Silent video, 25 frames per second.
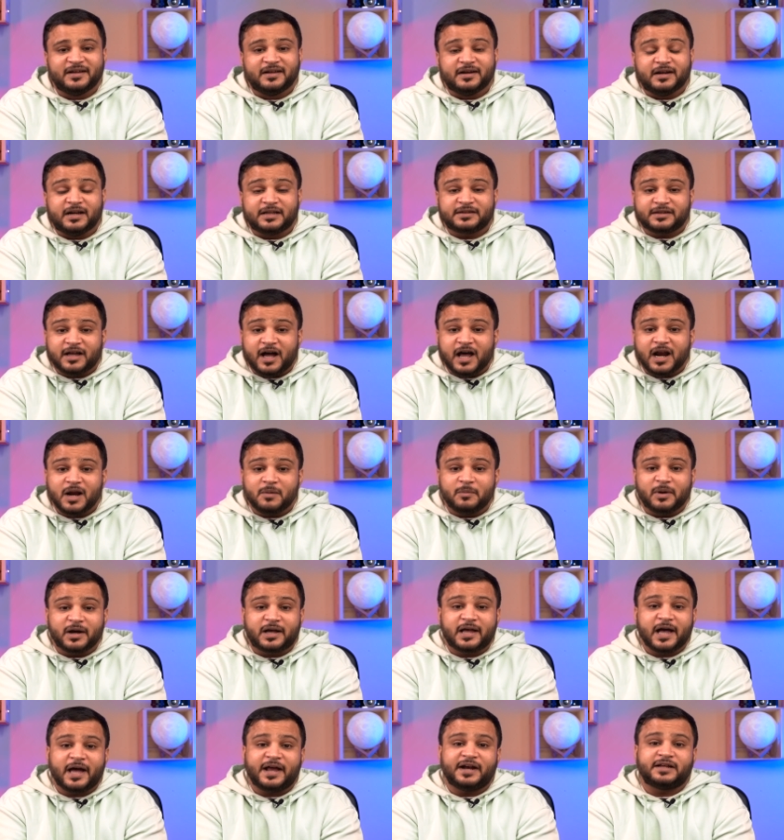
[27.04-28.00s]

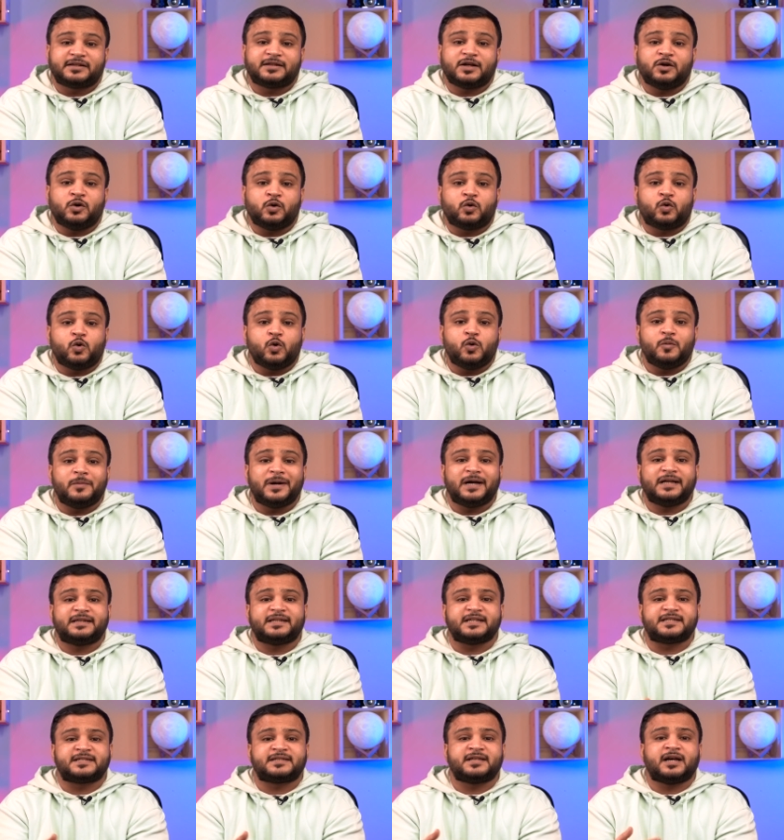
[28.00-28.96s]
لطالما كانت الحكومة
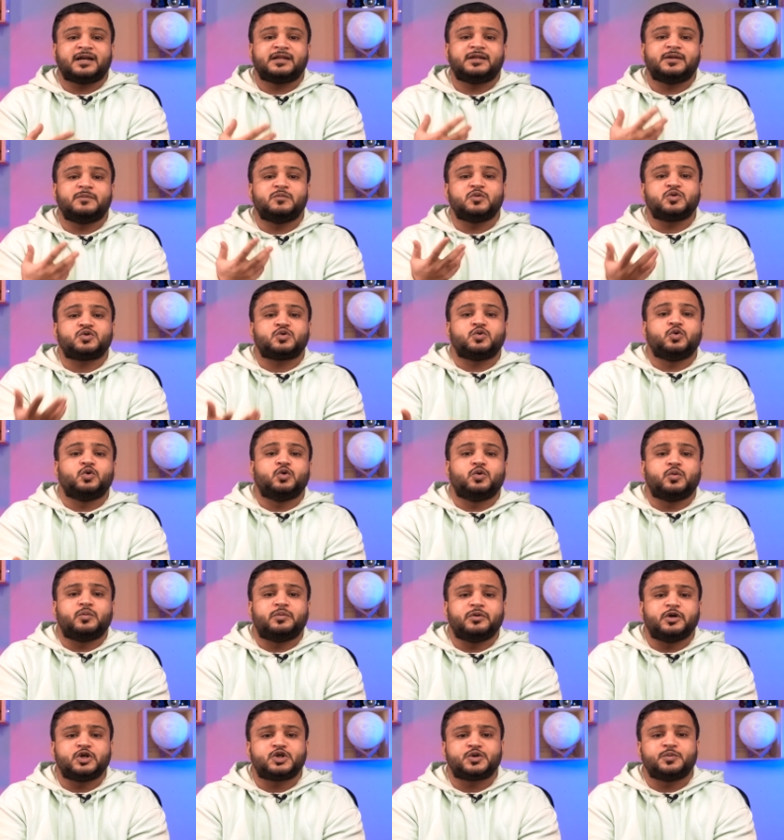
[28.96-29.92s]
تستخدم
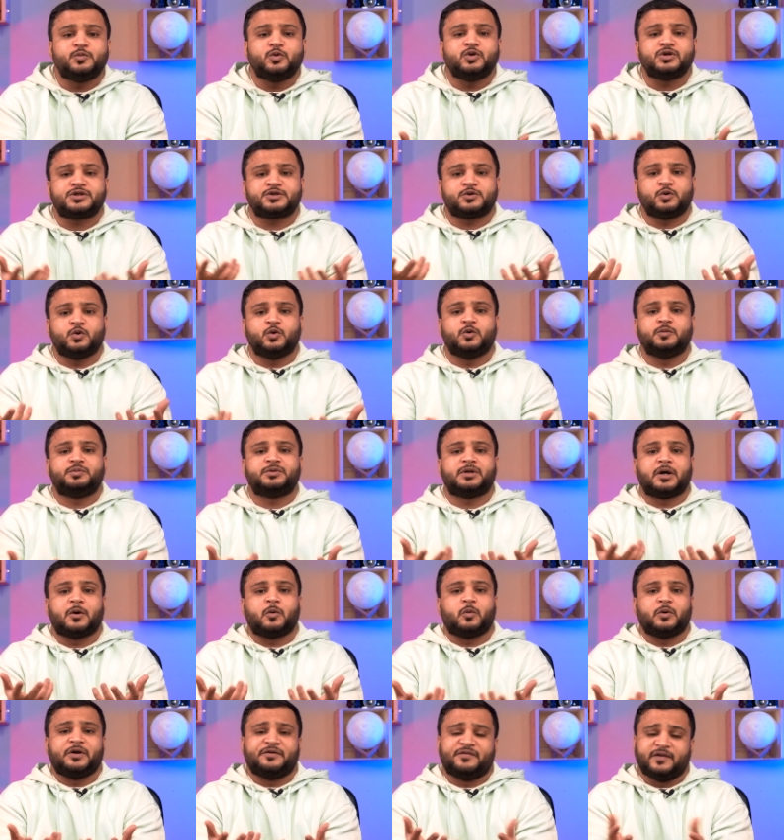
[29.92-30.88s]
أسلوب يشبه أسلوب
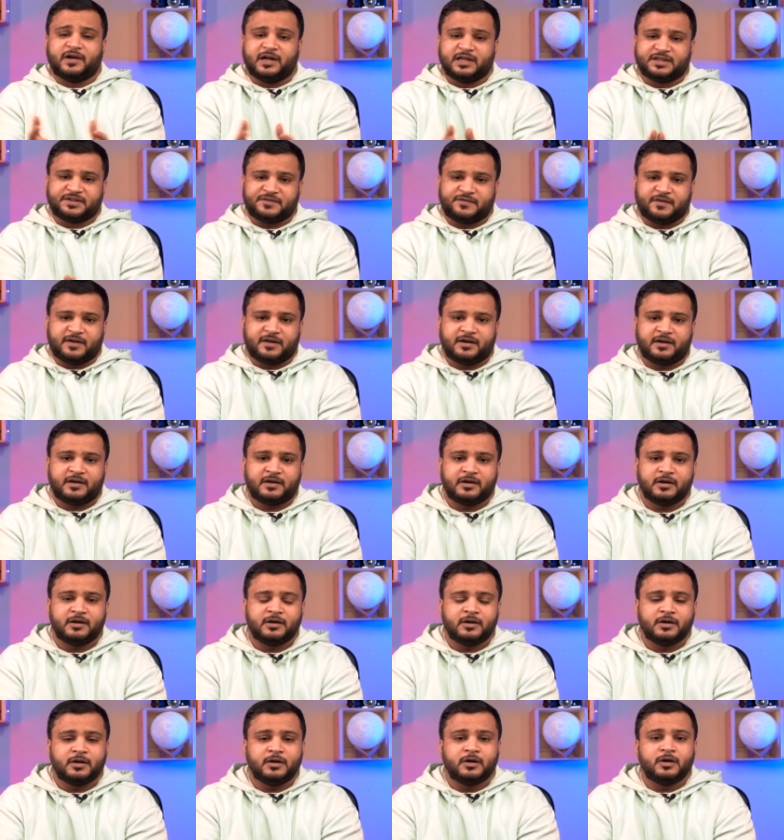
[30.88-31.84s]
تخويف الأطفال
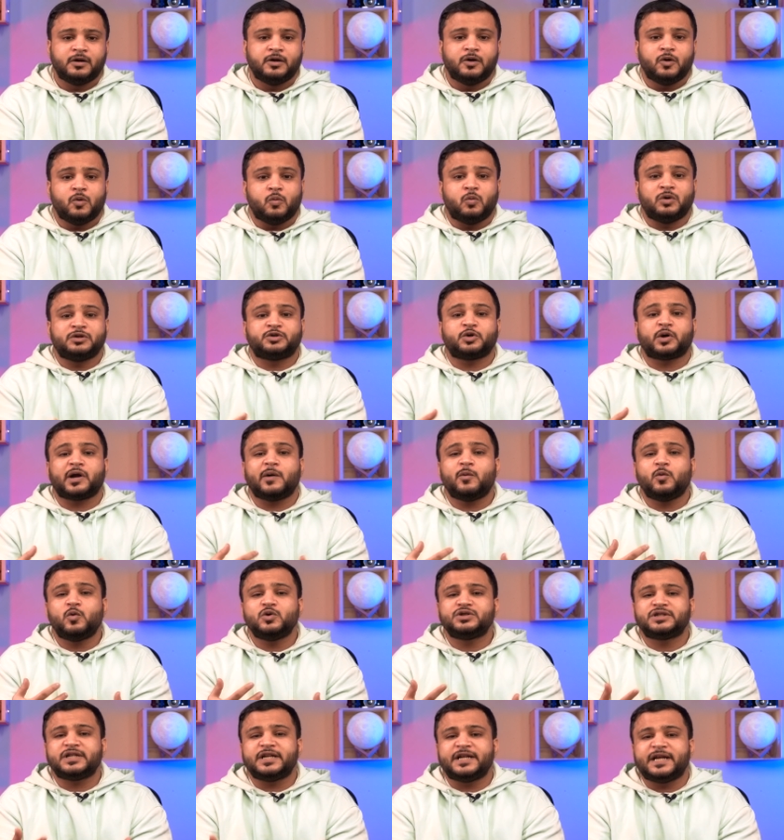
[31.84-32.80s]

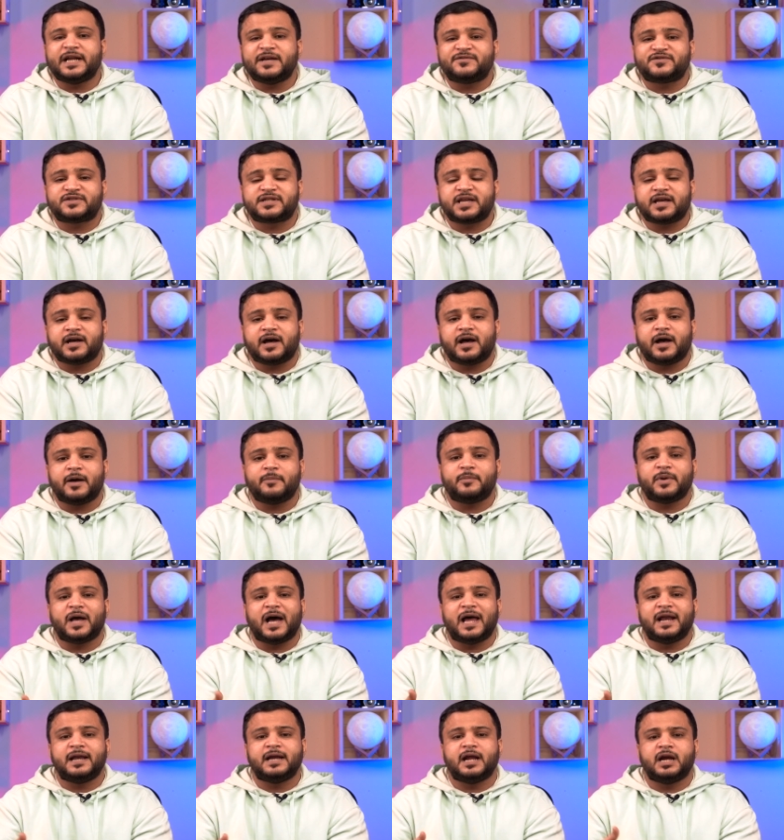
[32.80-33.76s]
وتروج لنفسها
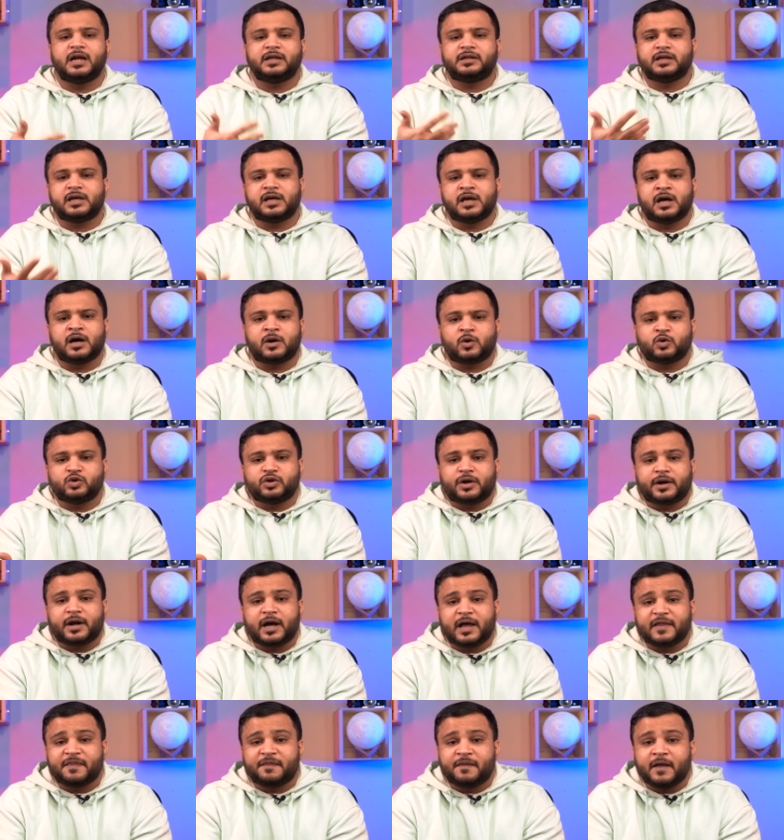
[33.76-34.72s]
بأن لديها
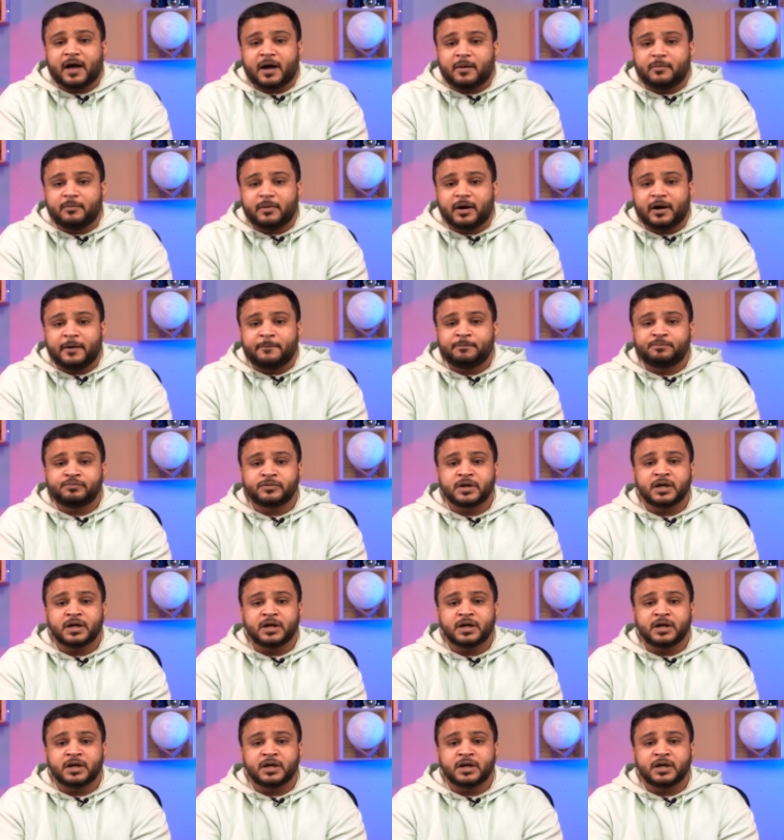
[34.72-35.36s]
قدرات ضخمة